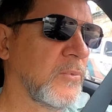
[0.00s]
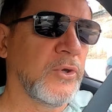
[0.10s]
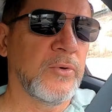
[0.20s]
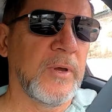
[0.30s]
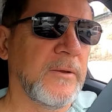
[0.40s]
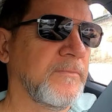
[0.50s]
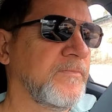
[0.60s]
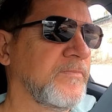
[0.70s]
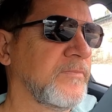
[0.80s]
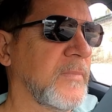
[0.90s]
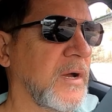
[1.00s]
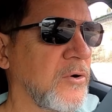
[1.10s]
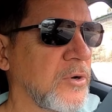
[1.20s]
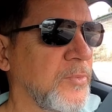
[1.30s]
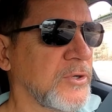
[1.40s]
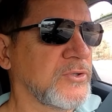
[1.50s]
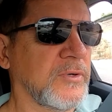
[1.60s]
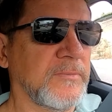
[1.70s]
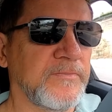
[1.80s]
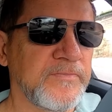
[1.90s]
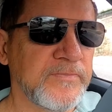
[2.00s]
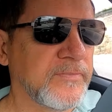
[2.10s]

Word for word: Muito bem. Agora eu posso ir.